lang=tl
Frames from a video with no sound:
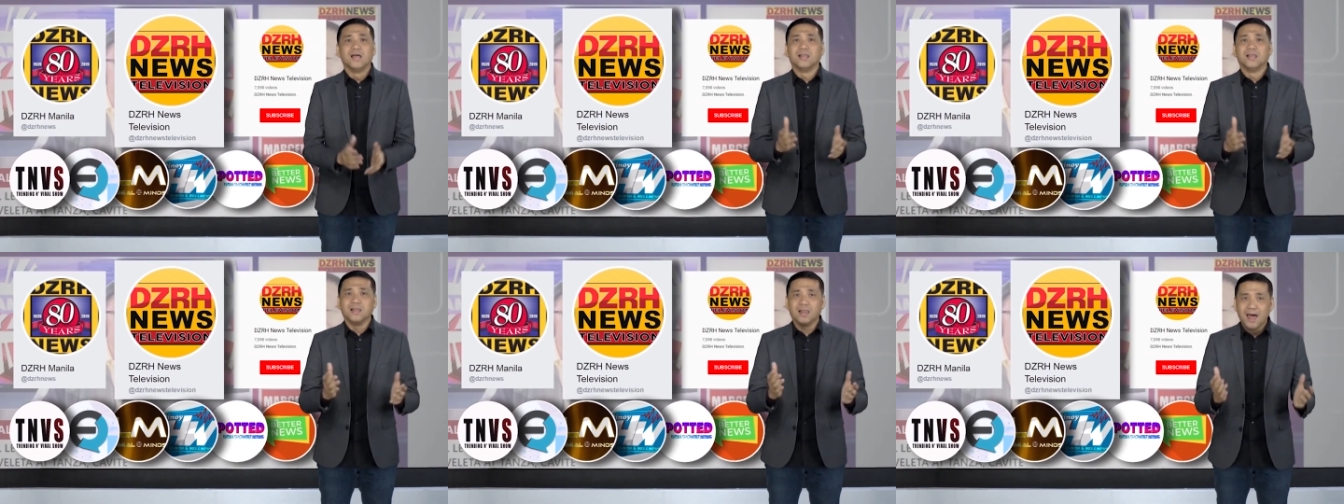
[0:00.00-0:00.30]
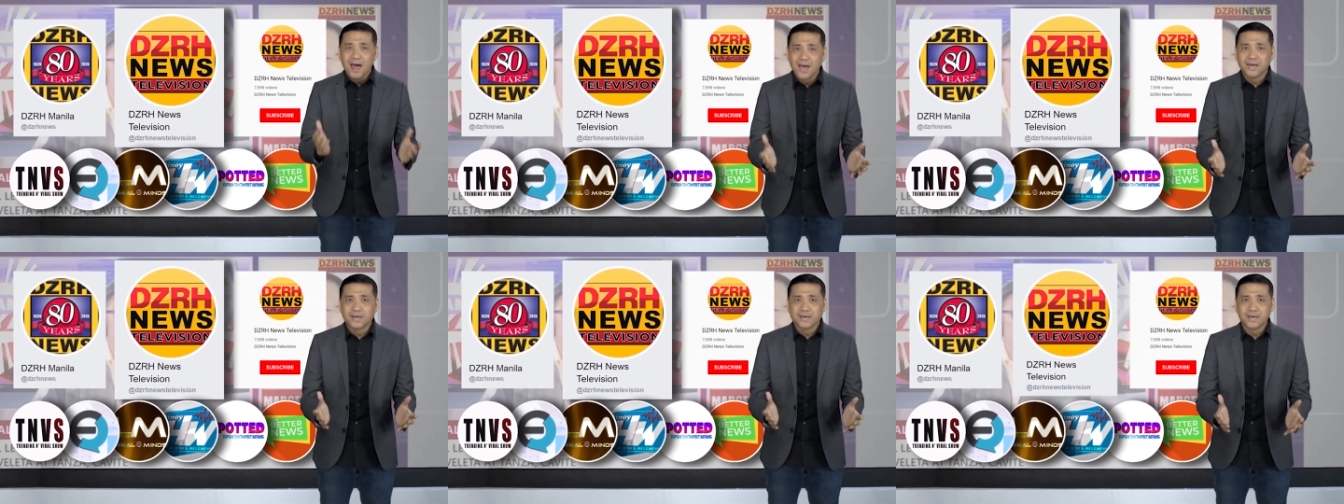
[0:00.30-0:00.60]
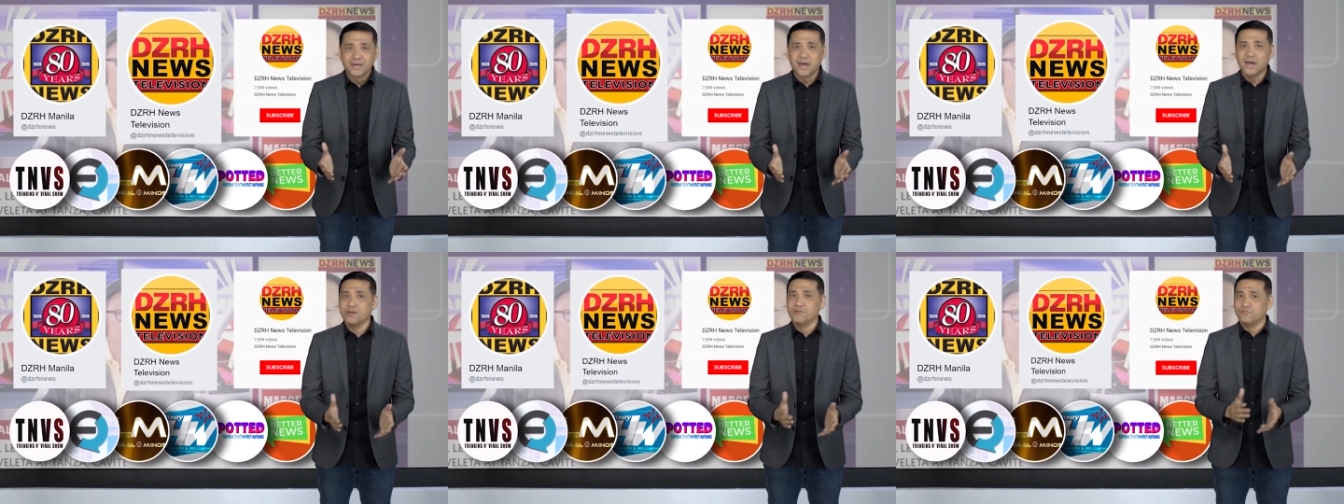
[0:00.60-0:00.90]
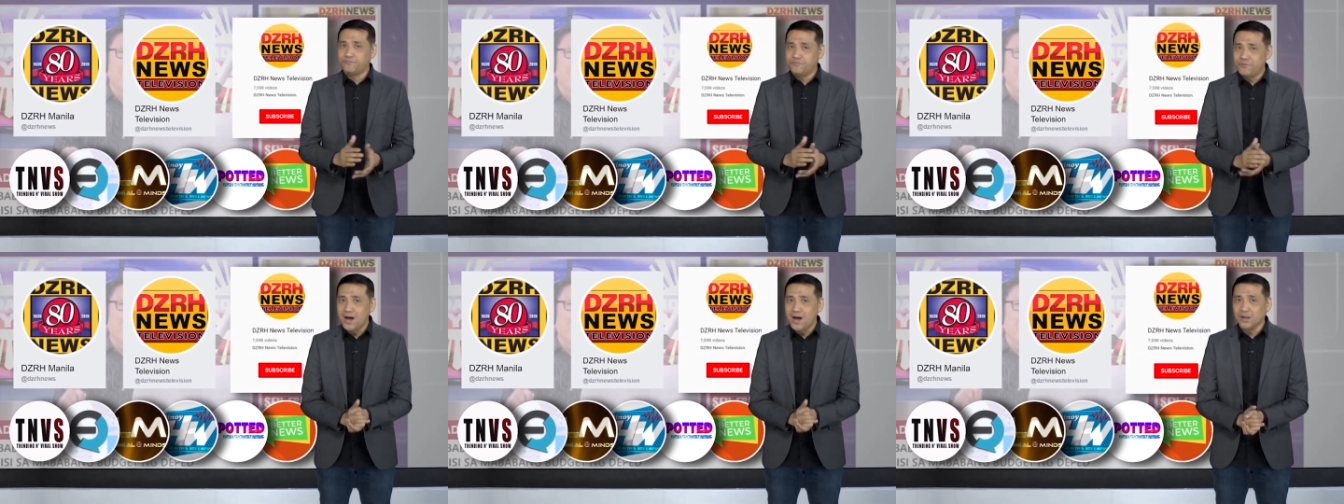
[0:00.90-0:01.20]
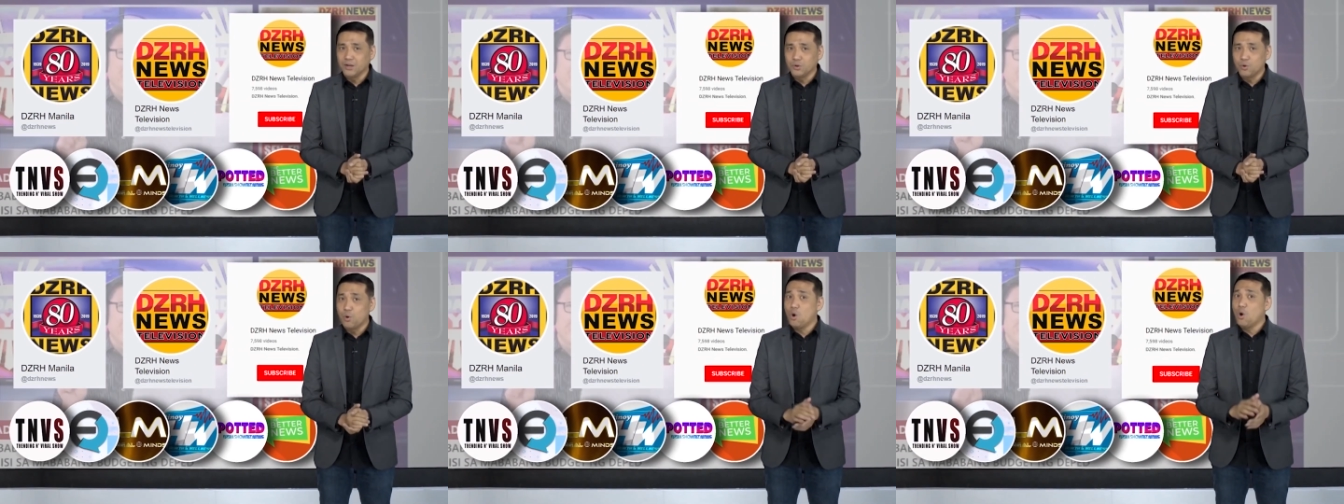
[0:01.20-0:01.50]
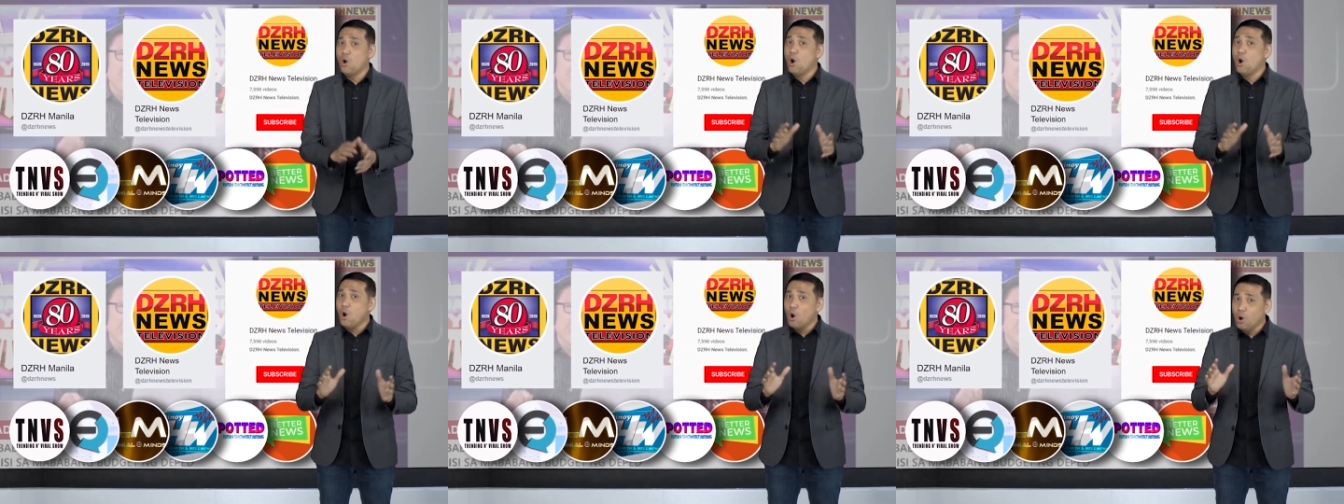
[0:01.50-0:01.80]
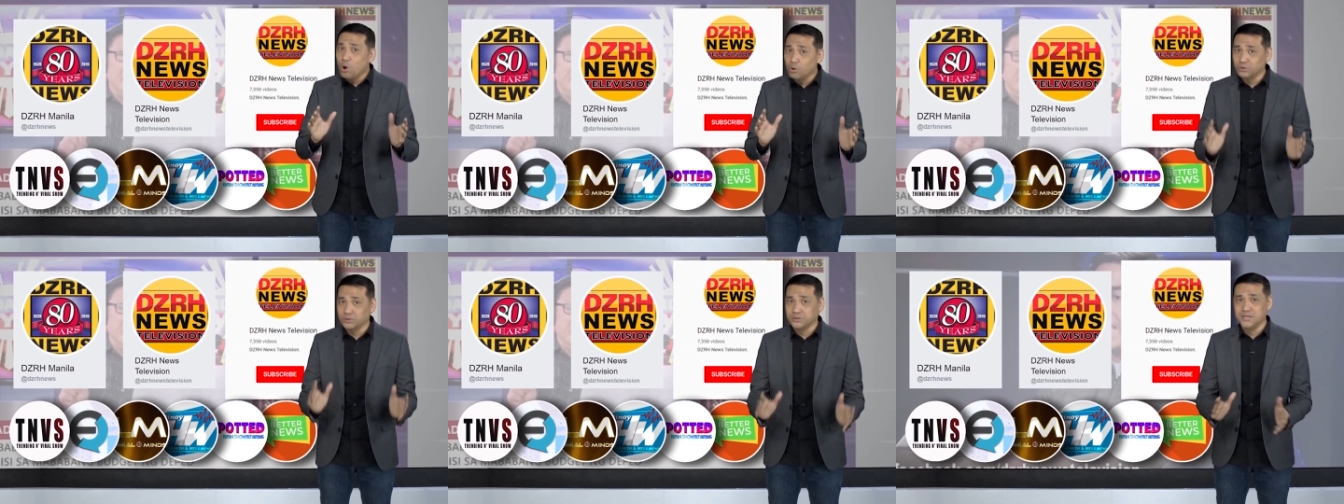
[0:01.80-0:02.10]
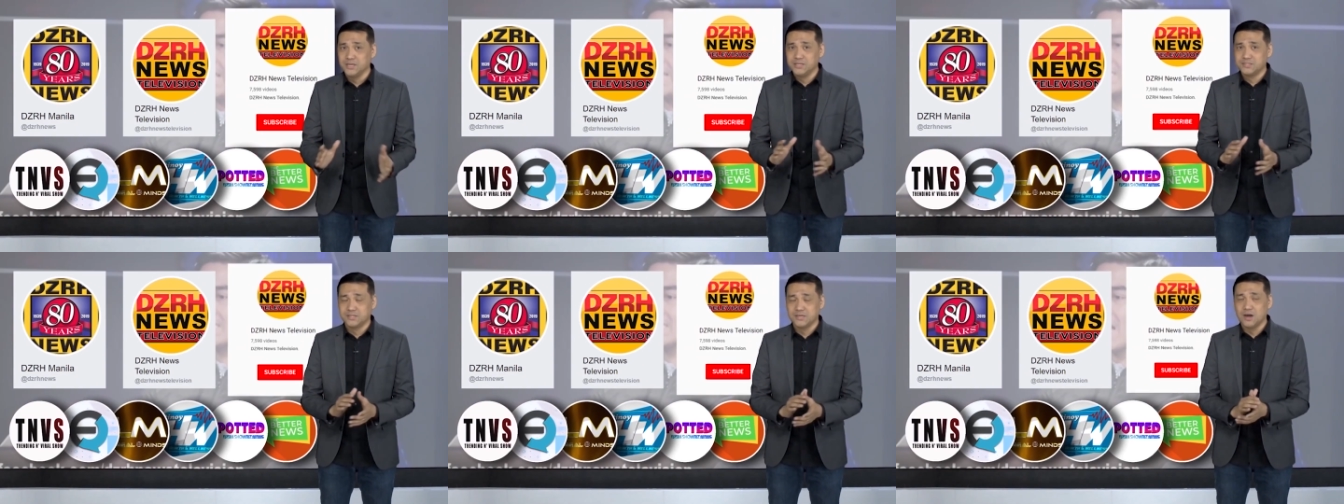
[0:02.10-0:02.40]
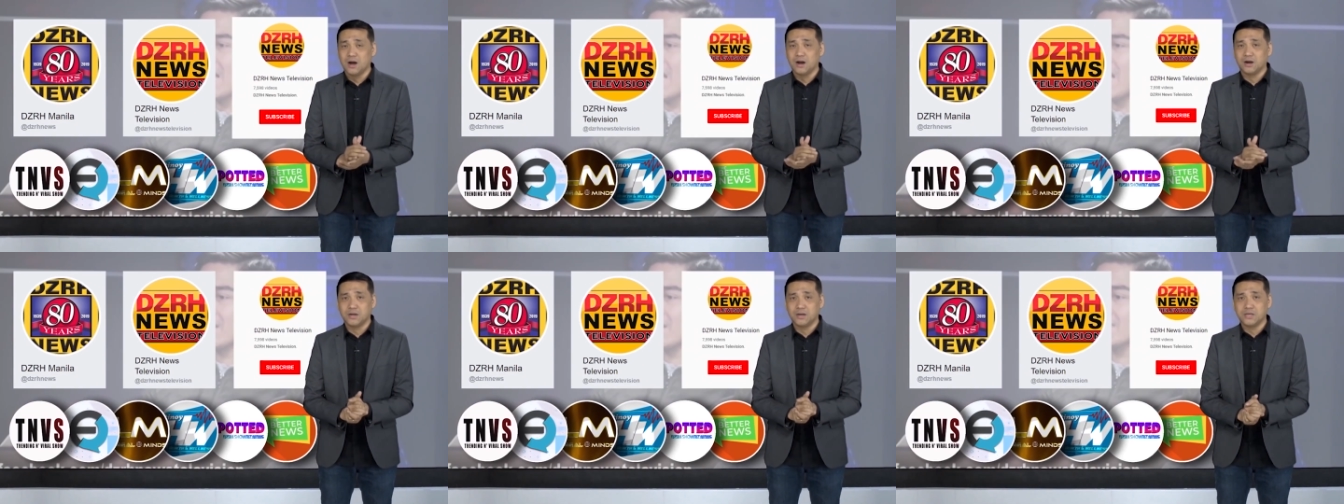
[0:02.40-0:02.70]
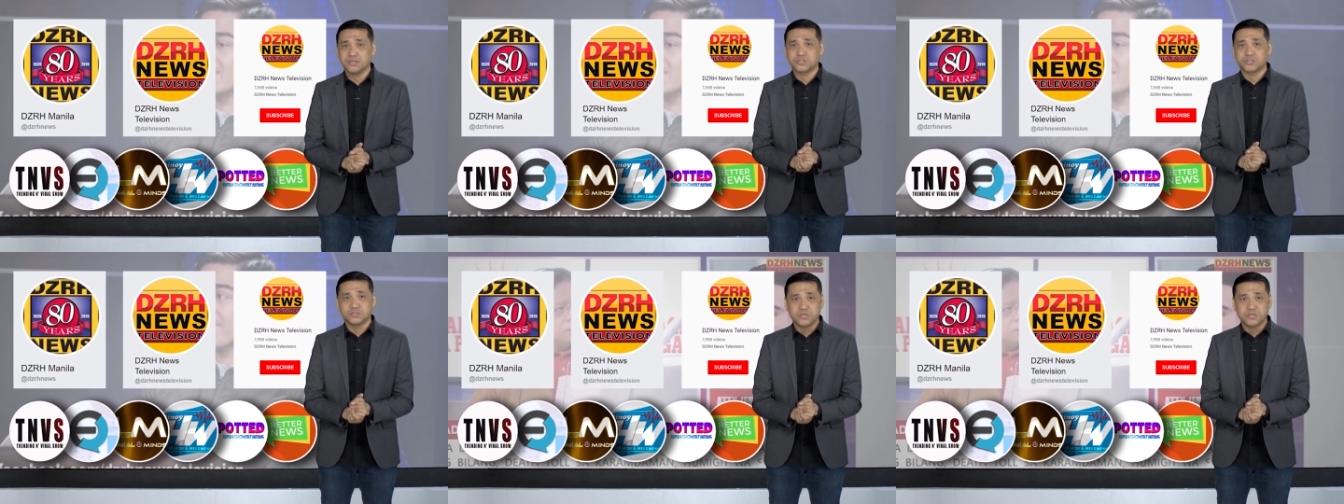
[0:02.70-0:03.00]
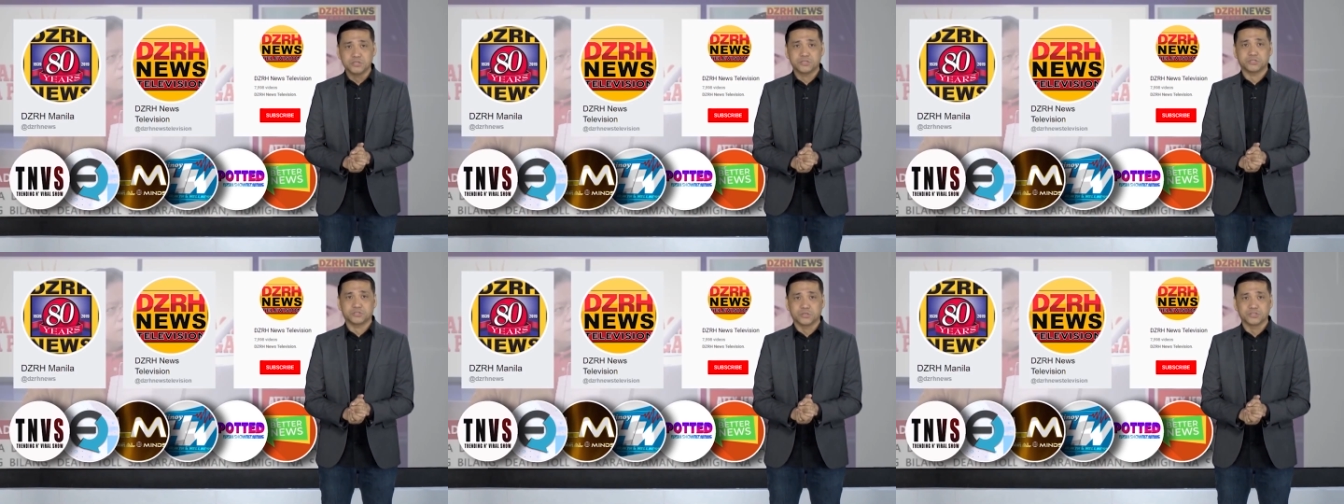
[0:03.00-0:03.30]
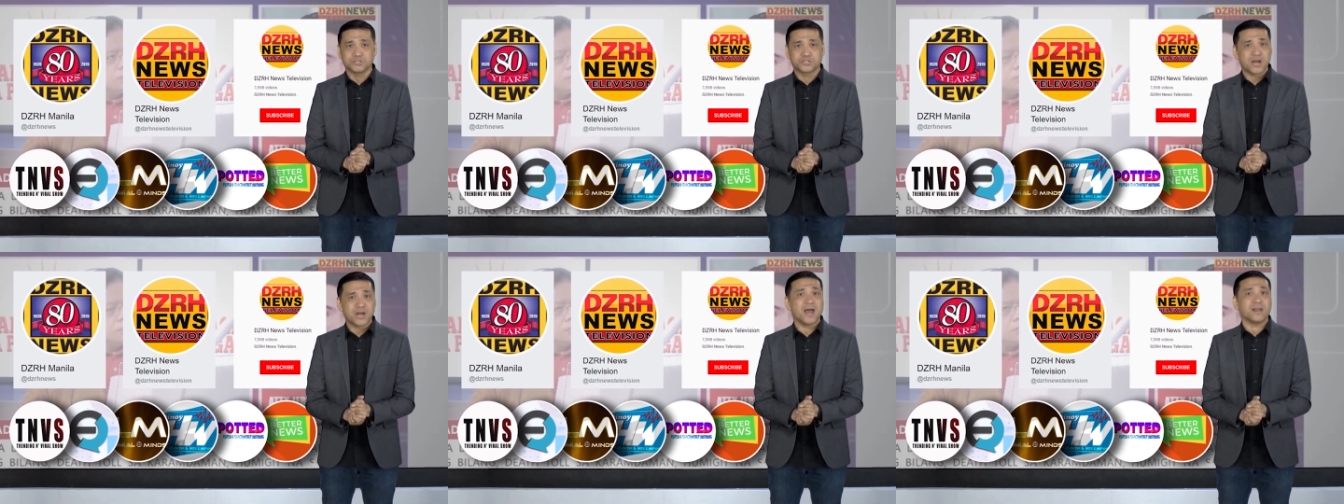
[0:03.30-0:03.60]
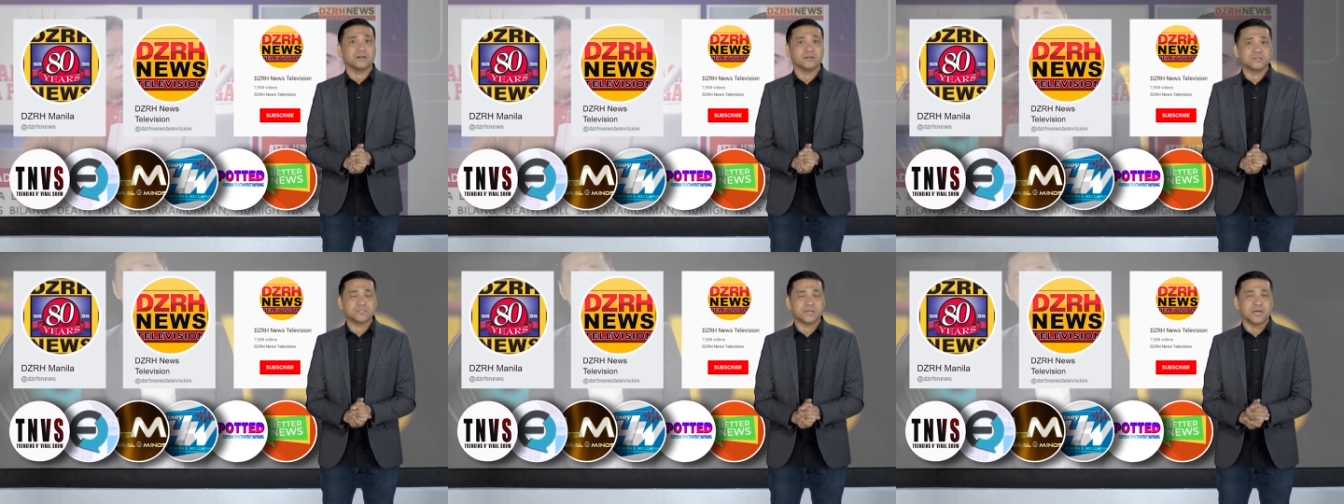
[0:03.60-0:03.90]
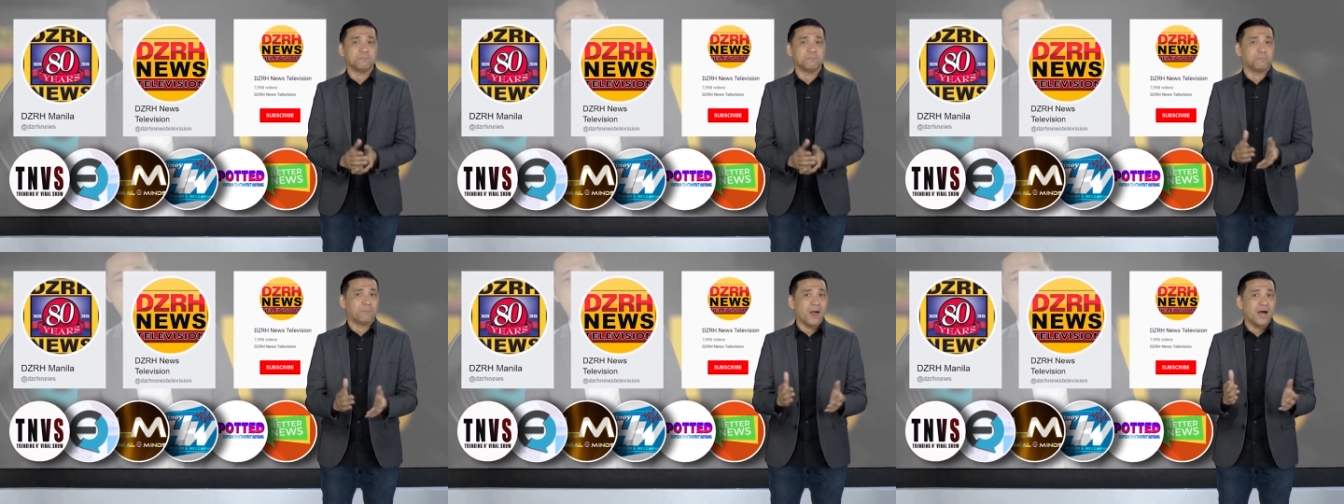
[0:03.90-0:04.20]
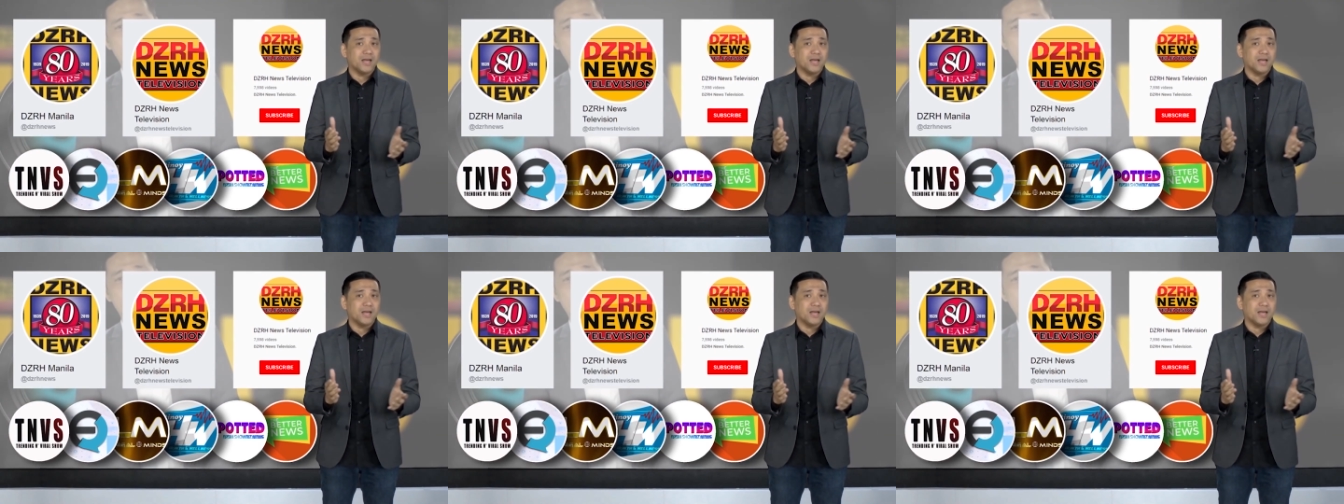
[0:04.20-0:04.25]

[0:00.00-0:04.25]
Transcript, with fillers: Like and follow all DZRH e digital channels and